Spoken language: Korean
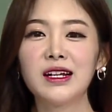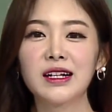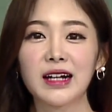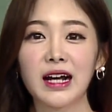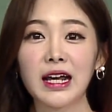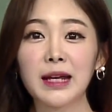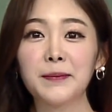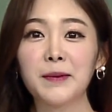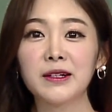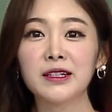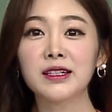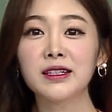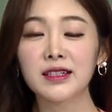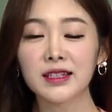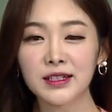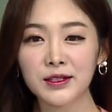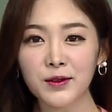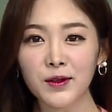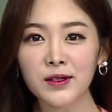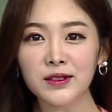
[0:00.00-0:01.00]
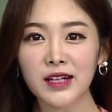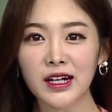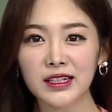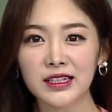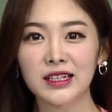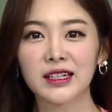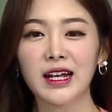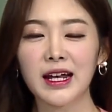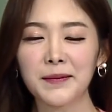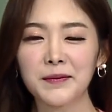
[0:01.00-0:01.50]
가입하신 증권
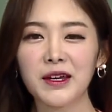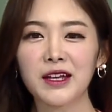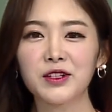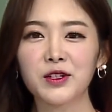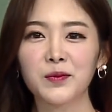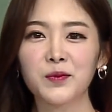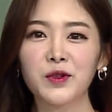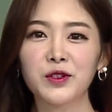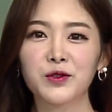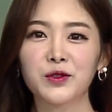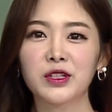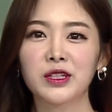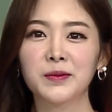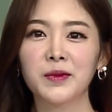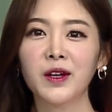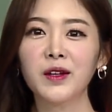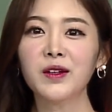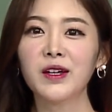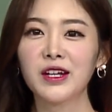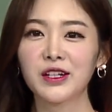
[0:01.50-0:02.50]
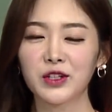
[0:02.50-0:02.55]
사진 함께 첨부해 주시면